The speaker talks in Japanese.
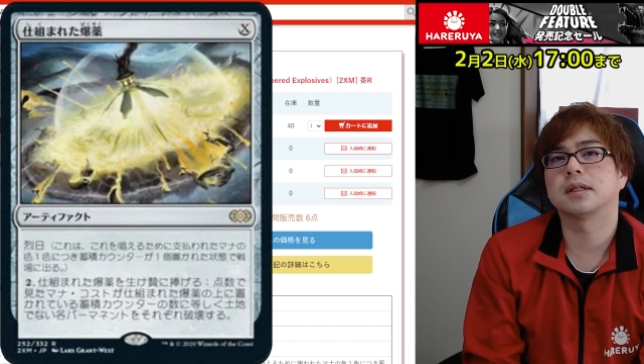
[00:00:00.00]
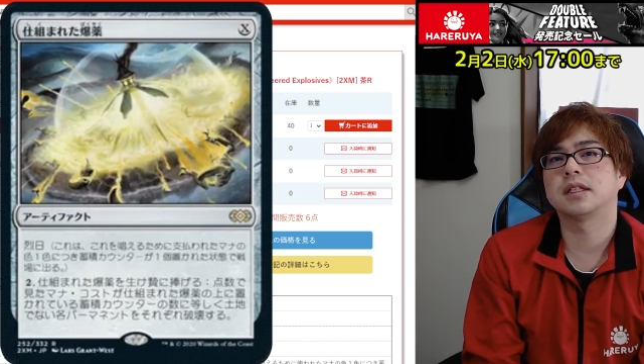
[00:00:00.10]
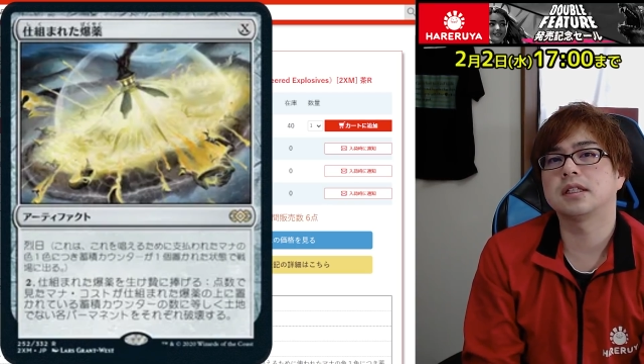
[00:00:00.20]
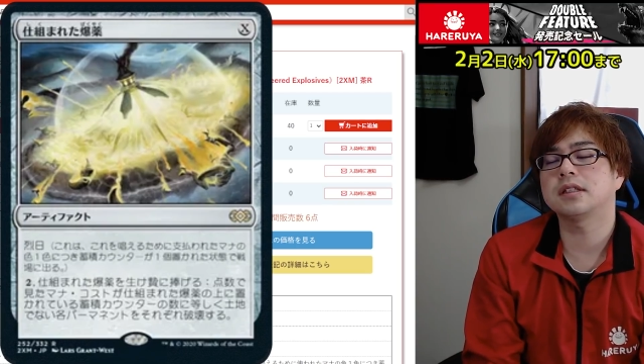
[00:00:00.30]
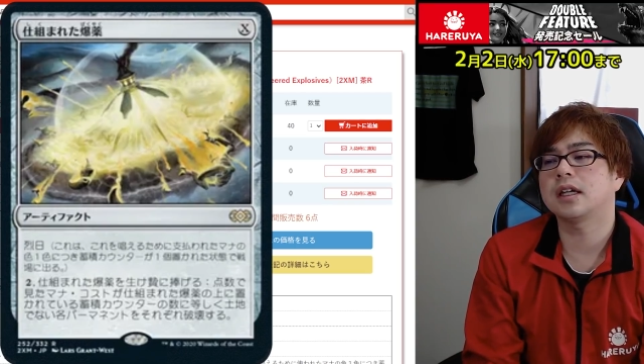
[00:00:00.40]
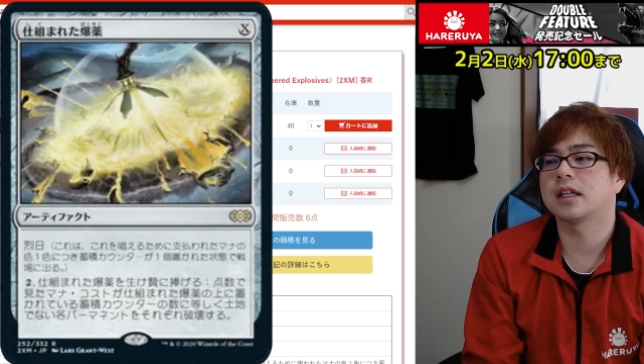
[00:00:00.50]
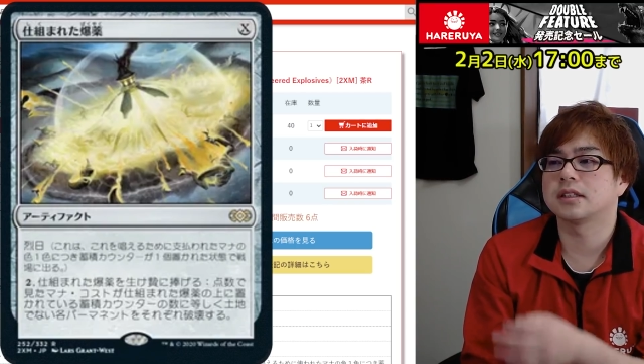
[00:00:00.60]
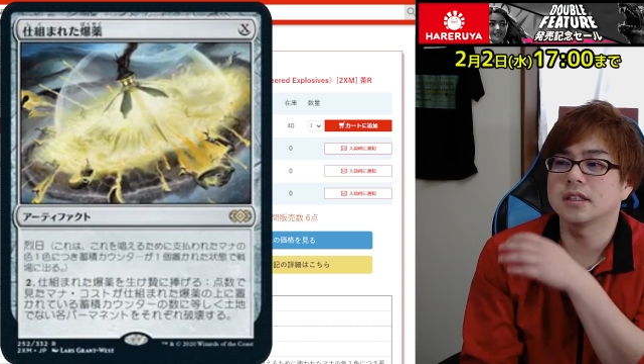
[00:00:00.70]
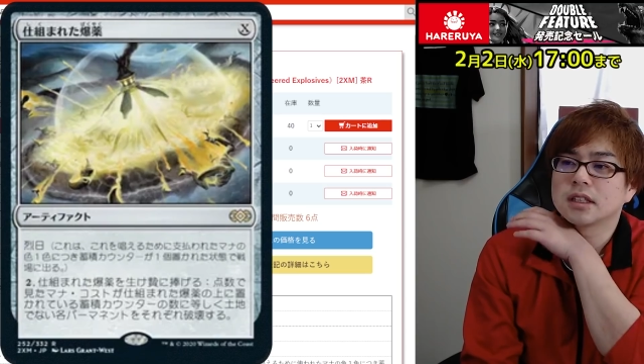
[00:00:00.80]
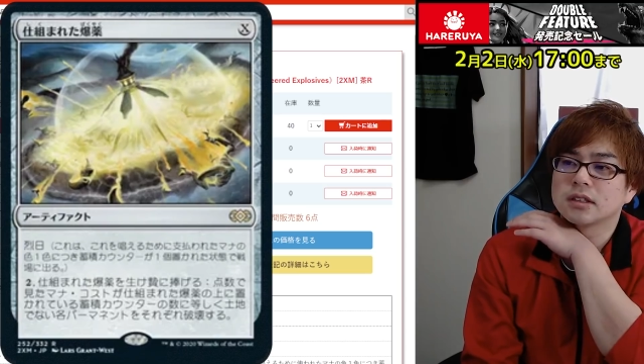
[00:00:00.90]
まあ、2ぐらいで
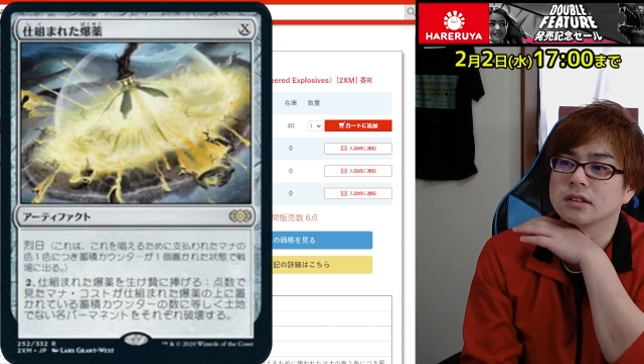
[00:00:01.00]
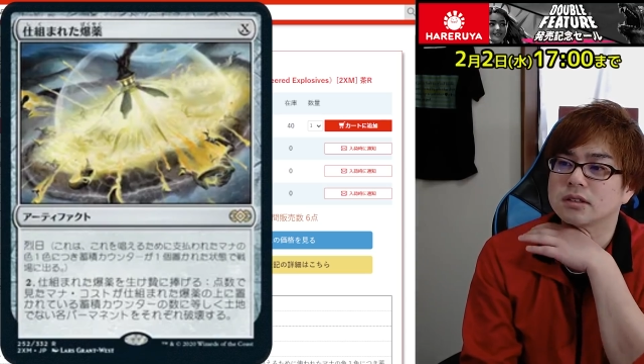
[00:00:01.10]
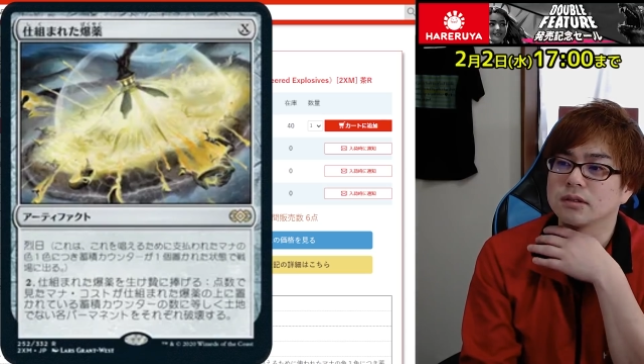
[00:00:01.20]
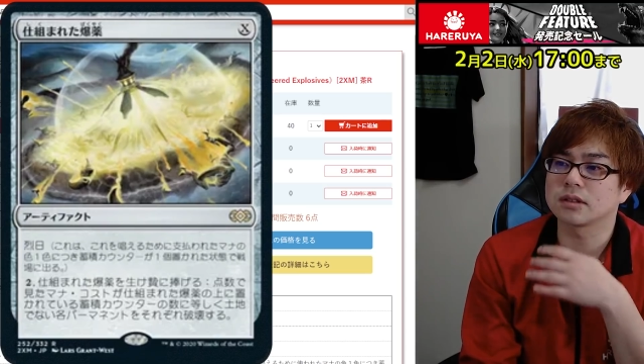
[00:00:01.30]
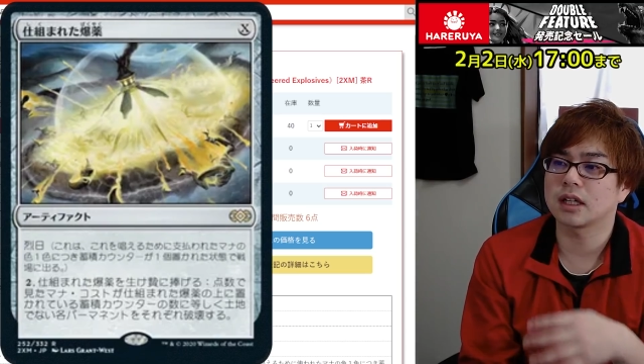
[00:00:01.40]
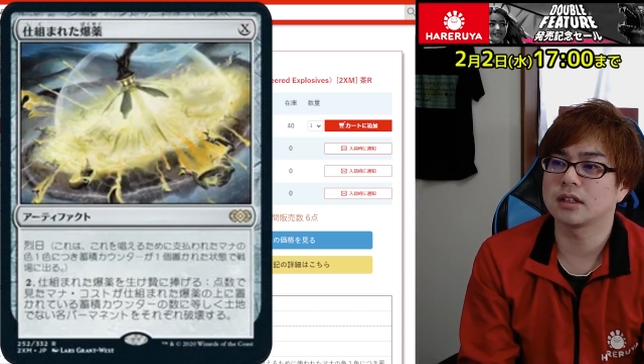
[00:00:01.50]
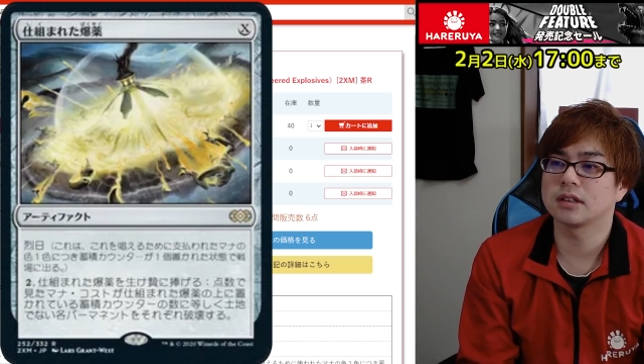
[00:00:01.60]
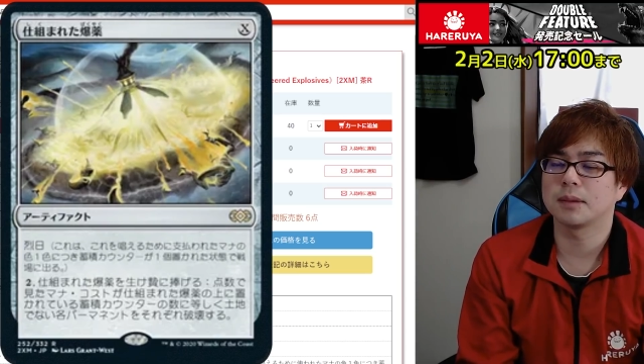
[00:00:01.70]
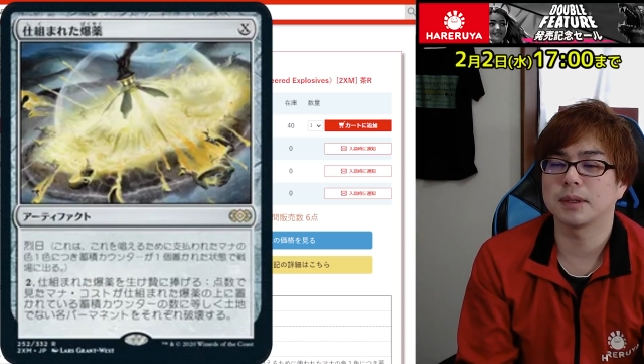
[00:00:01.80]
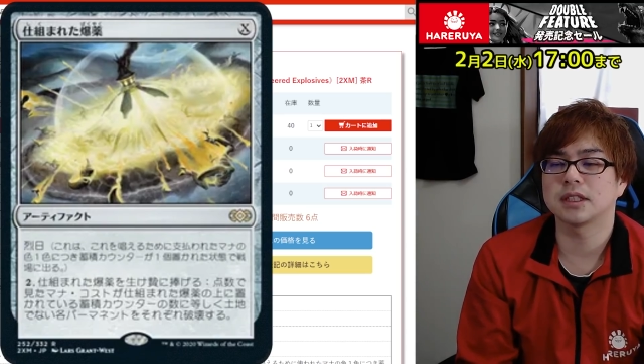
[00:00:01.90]
全然その使えるん
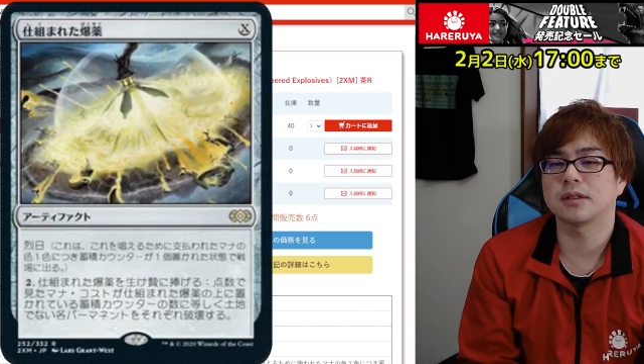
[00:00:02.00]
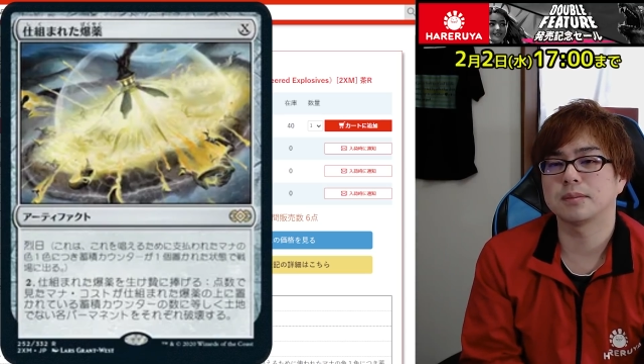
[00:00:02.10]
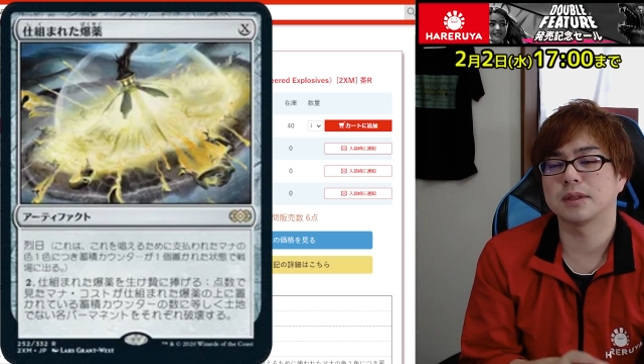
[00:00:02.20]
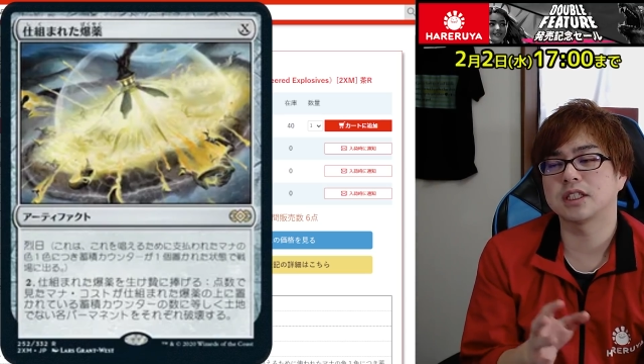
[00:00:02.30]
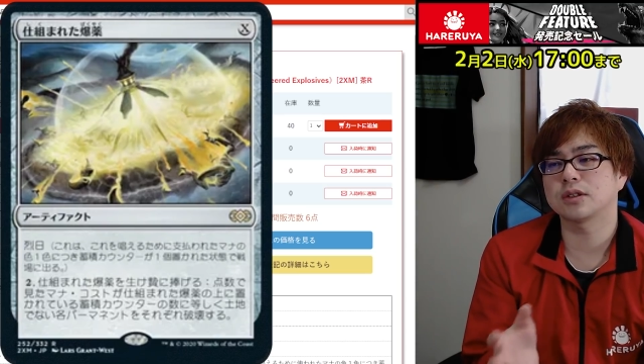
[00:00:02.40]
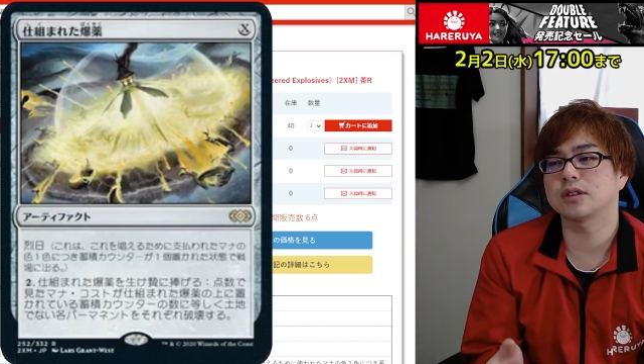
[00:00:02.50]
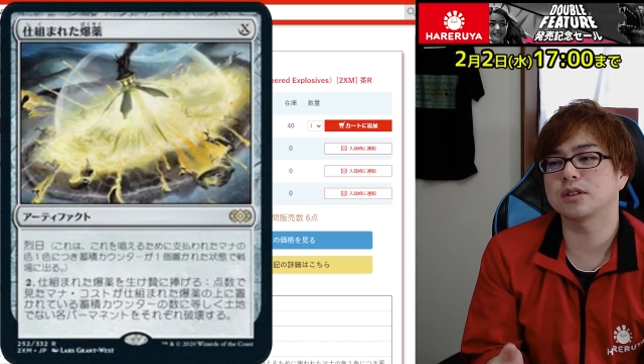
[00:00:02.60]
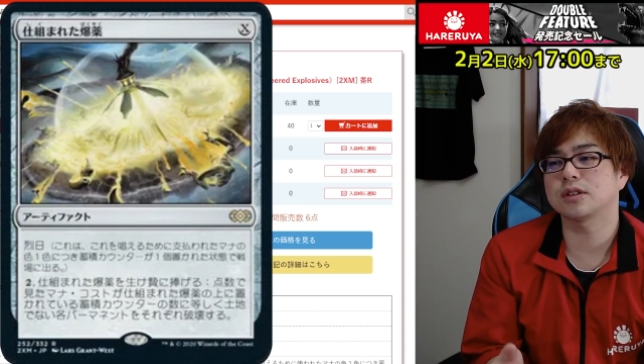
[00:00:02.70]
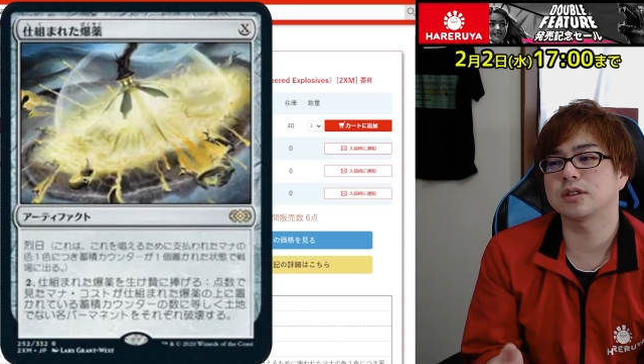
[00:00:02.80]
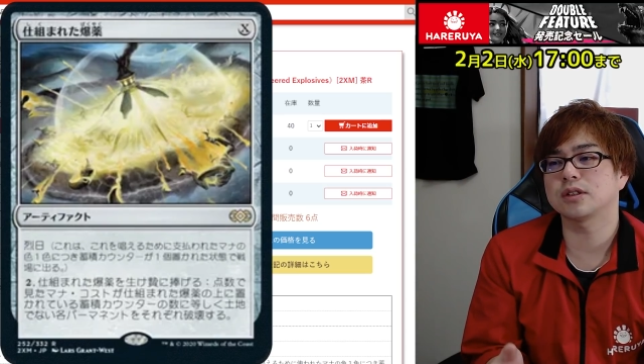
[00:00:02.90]
で、まあ、0、まあ、2色ぐ
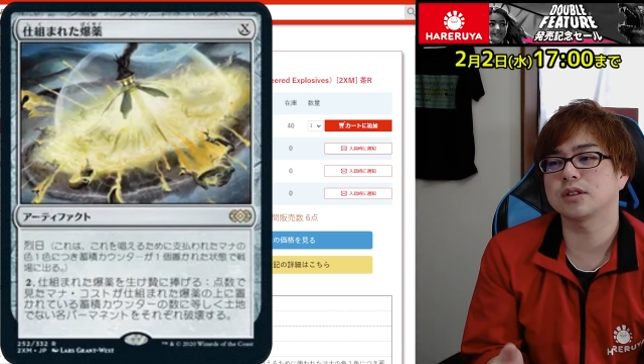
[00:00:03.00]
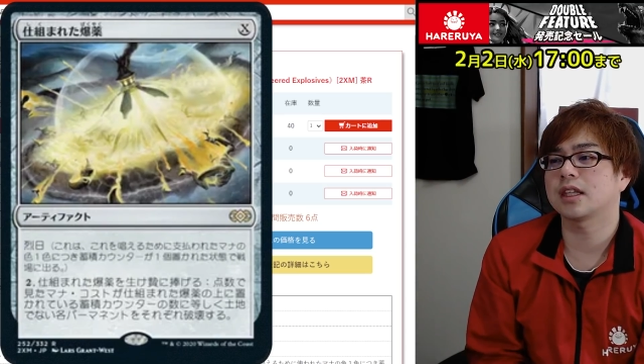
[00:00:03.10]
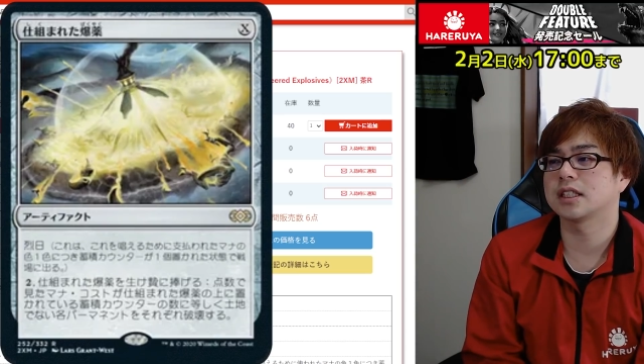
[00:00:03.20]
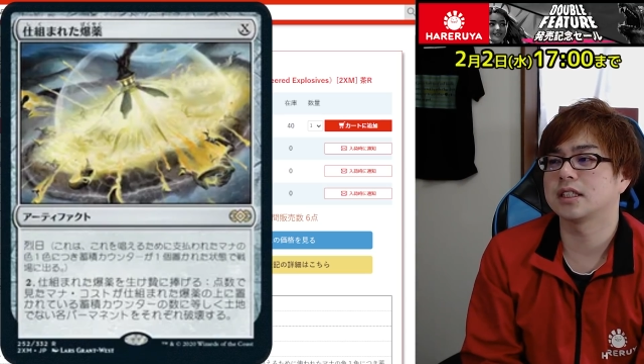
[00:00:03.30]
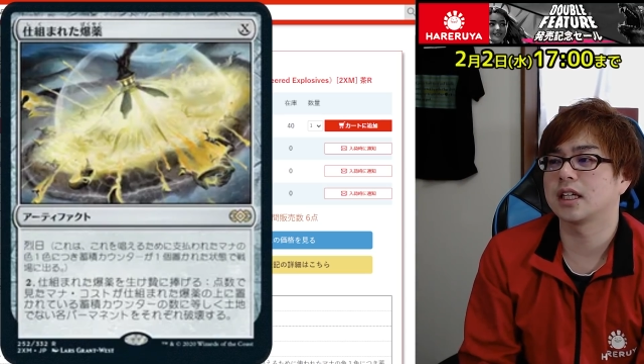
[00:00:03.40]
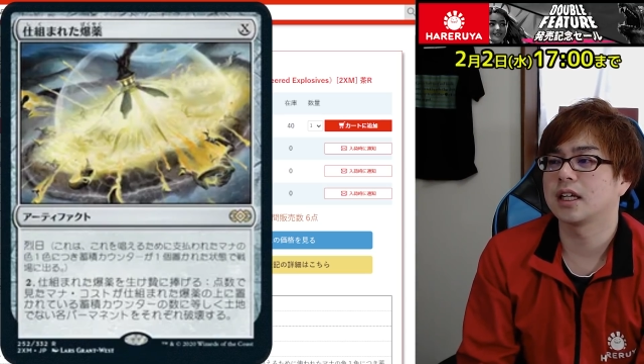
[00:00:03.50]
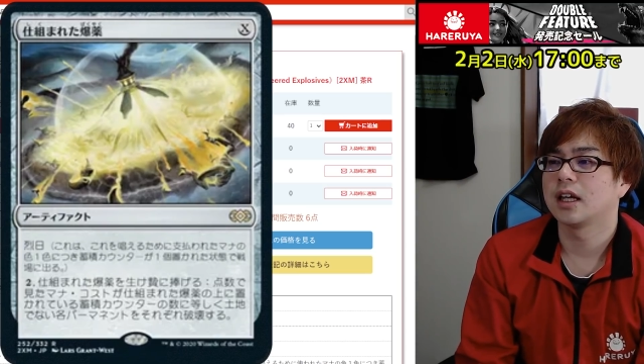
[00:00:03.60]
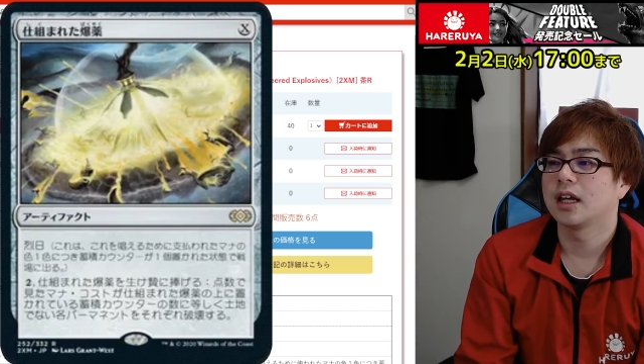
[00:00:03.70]
らいのデッキだったらぜひね、